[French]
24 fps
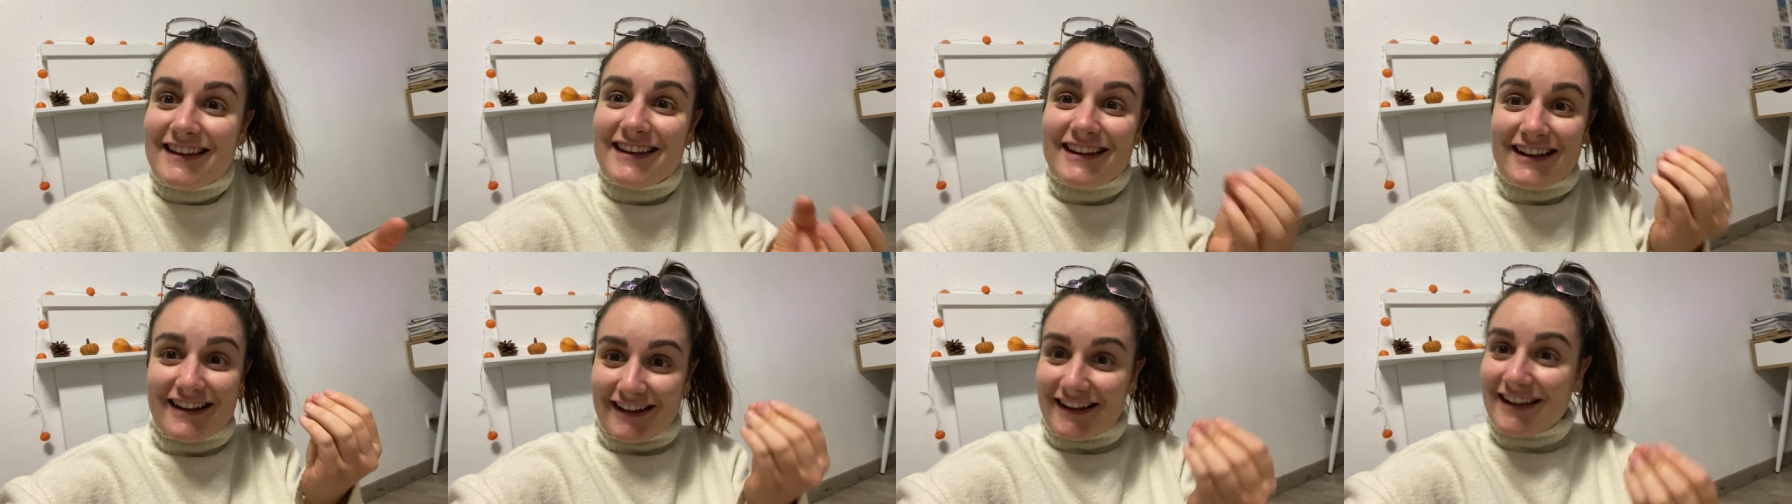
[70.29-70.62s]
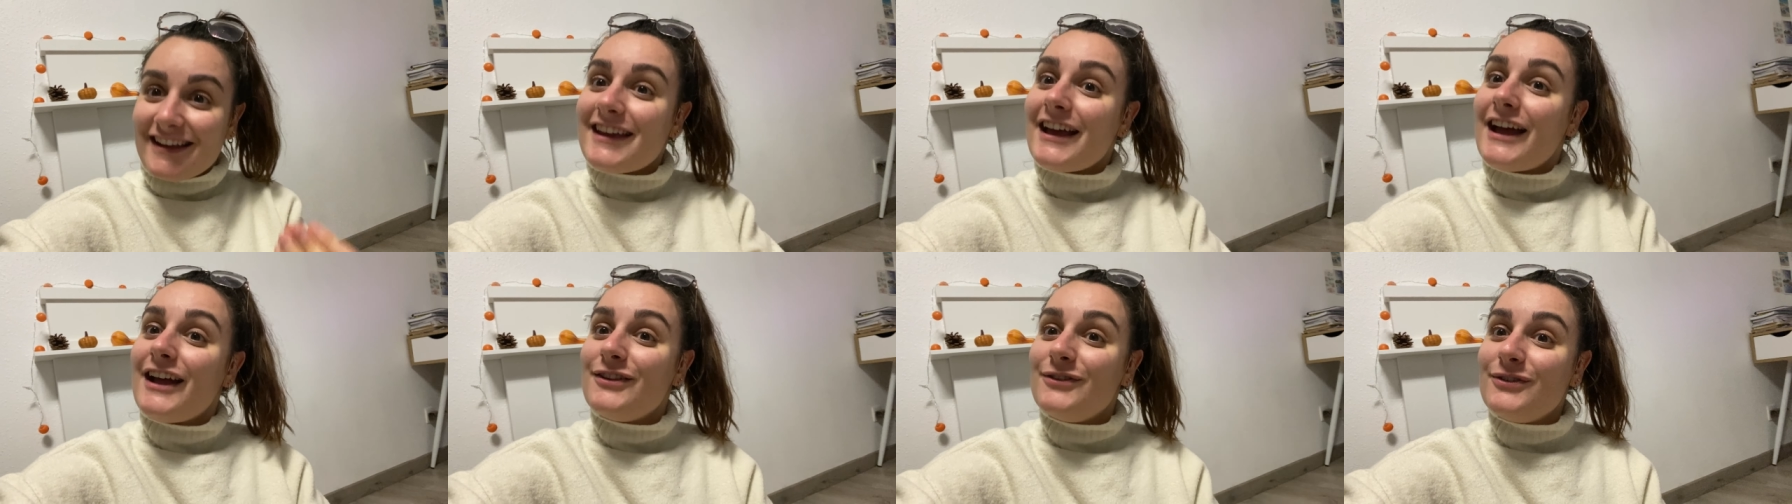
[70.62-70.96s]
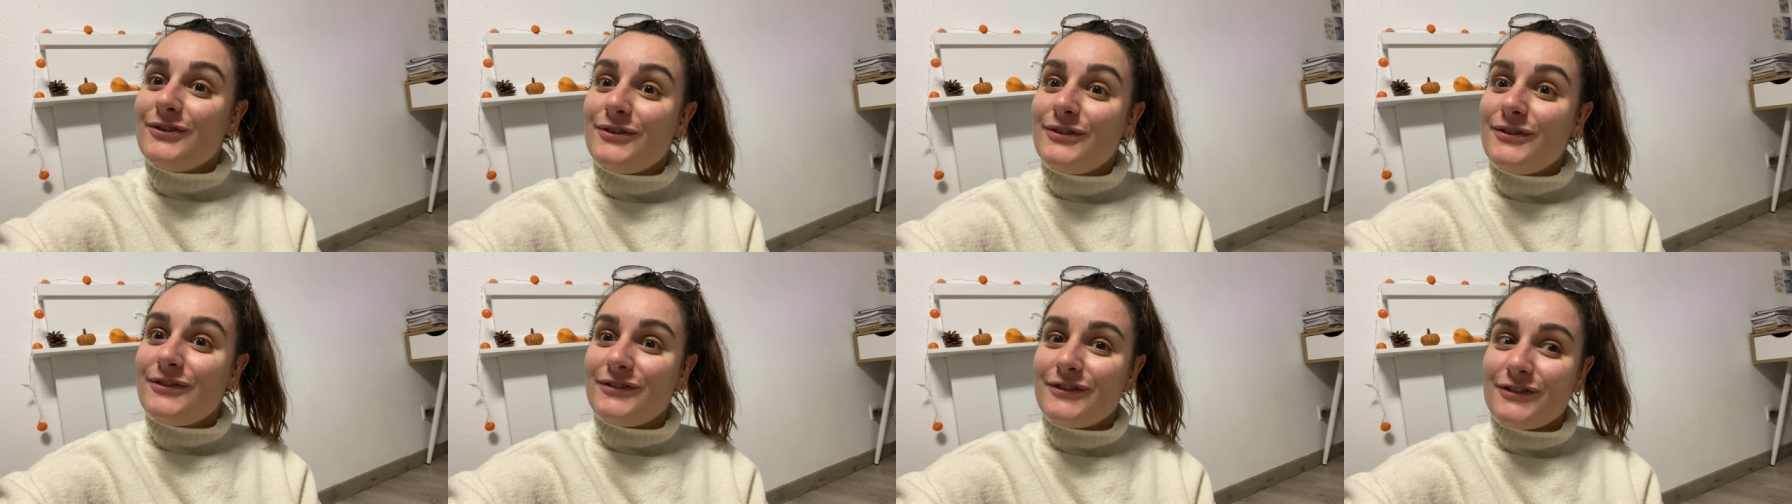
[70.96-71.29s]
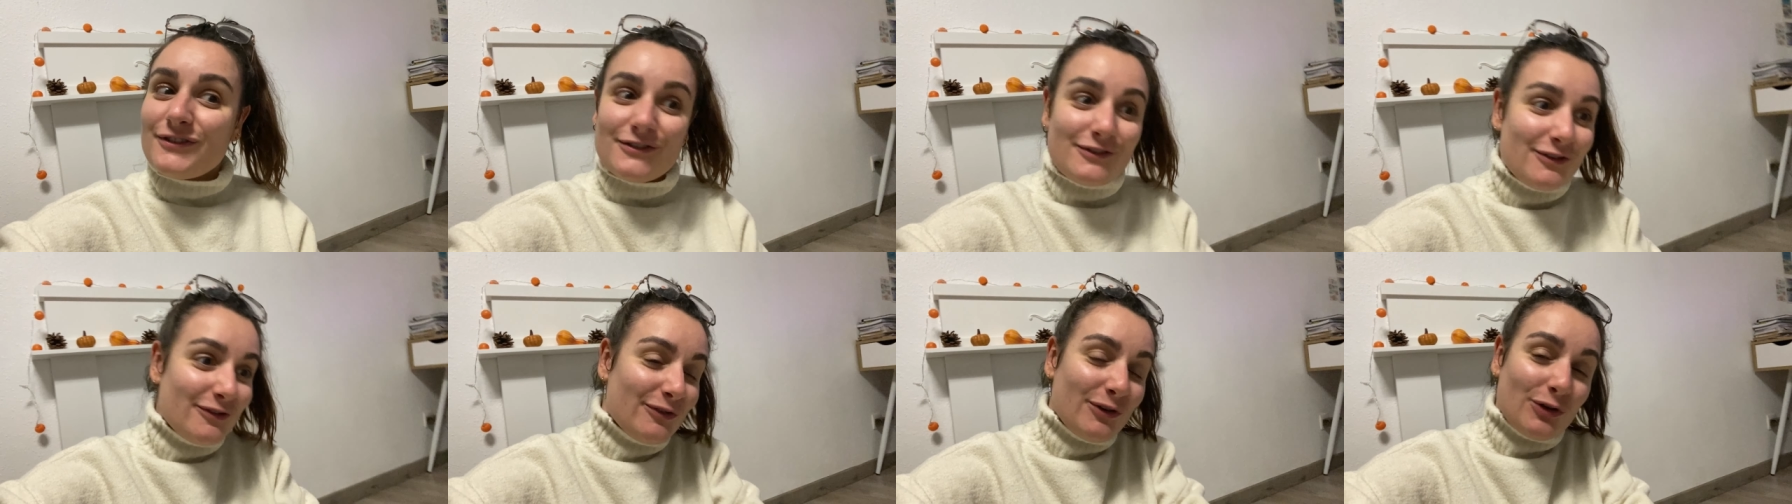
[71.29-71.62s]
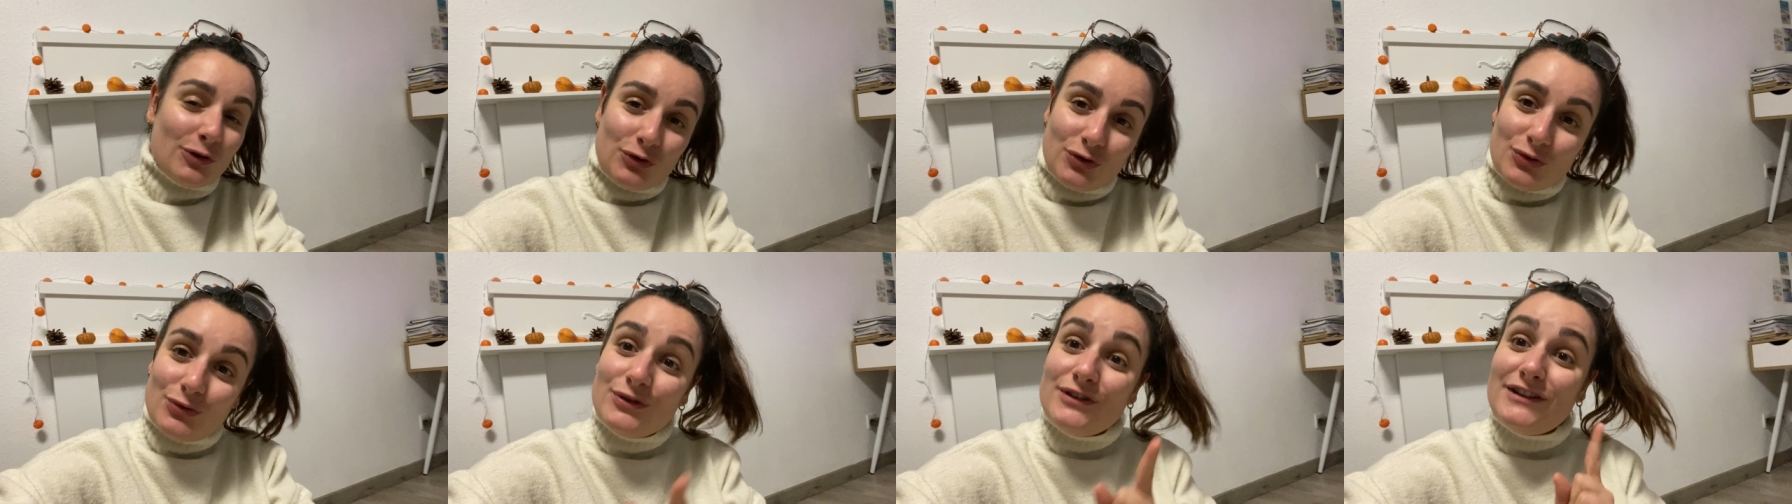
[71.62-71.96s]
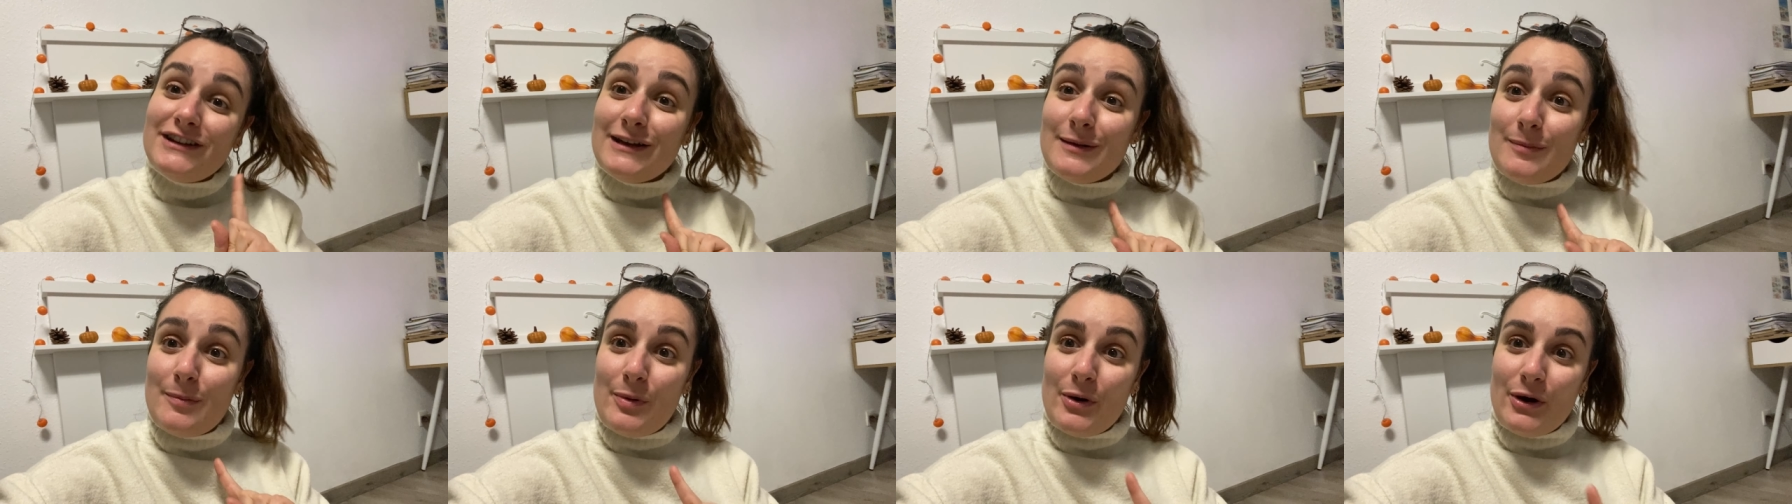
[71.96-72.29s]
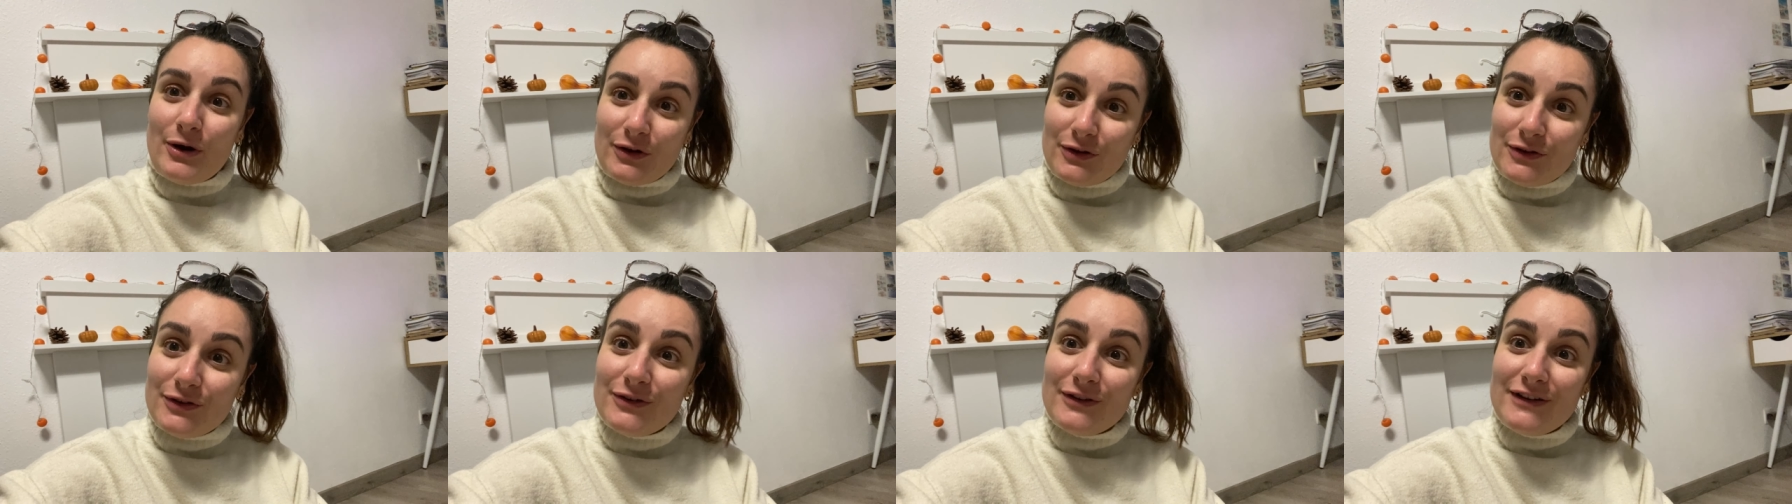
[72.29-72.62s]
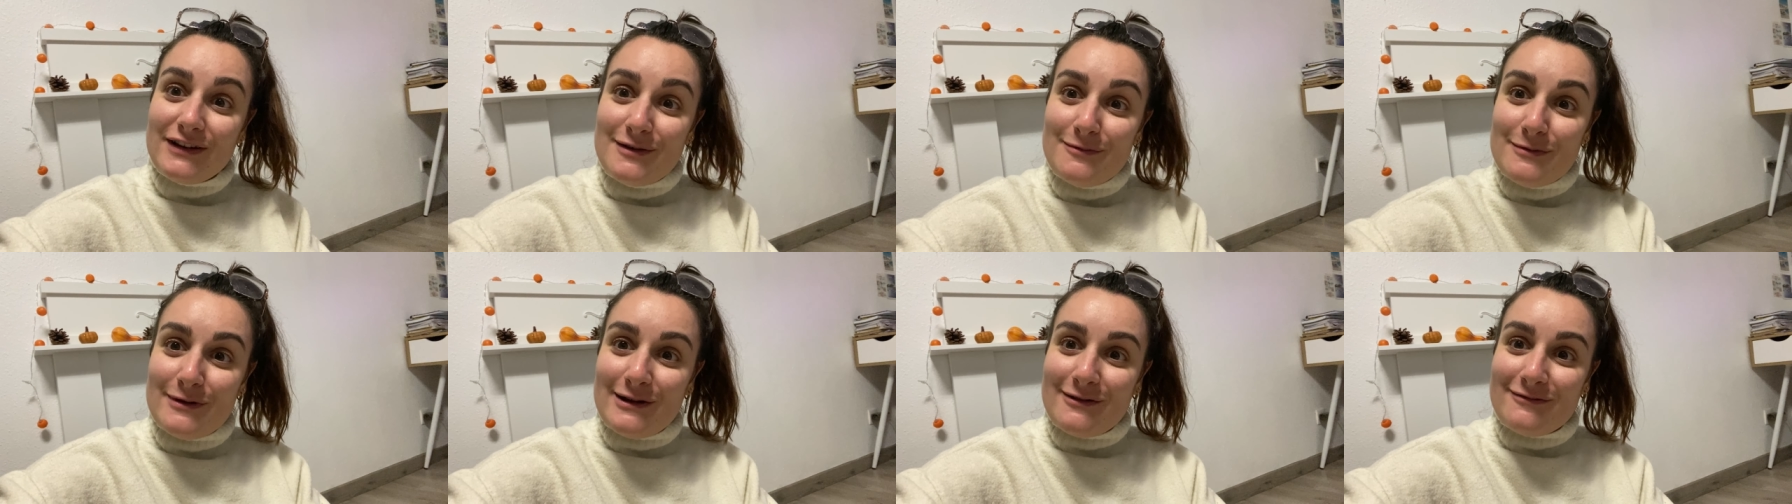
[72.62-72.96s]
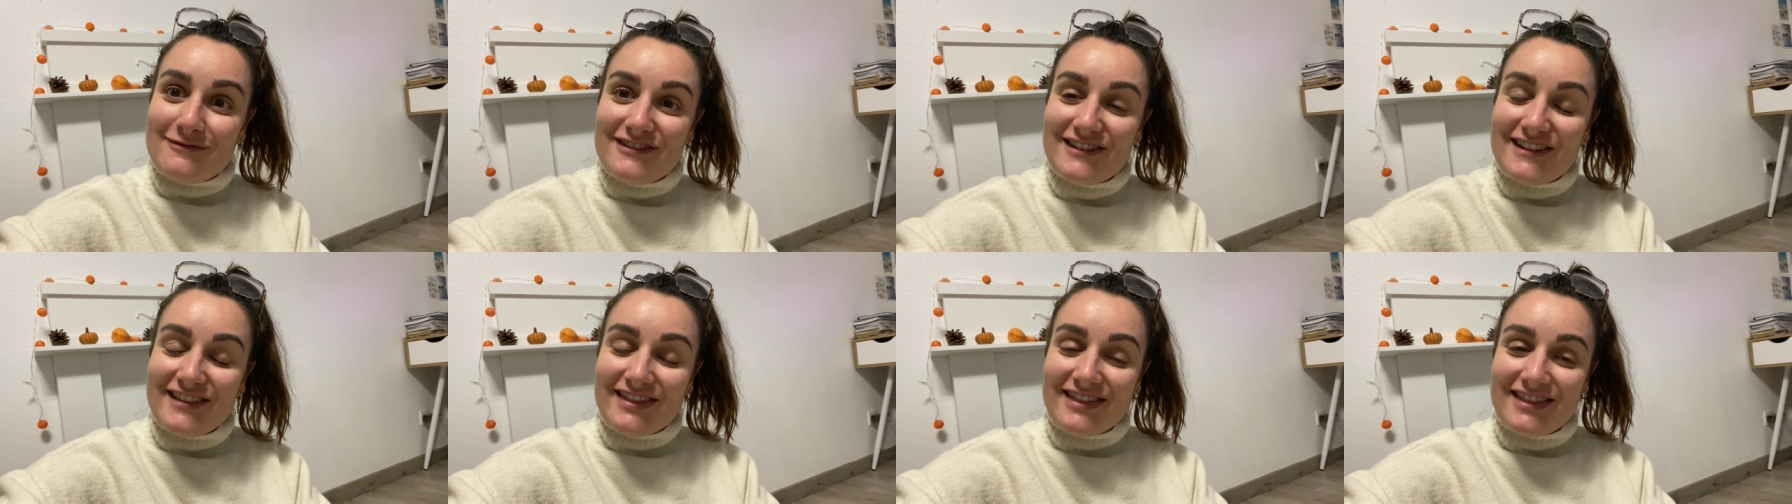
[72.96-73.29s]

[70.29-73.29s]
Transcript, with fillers: il y a un cadeau devant toutes les portes de l'immeuble.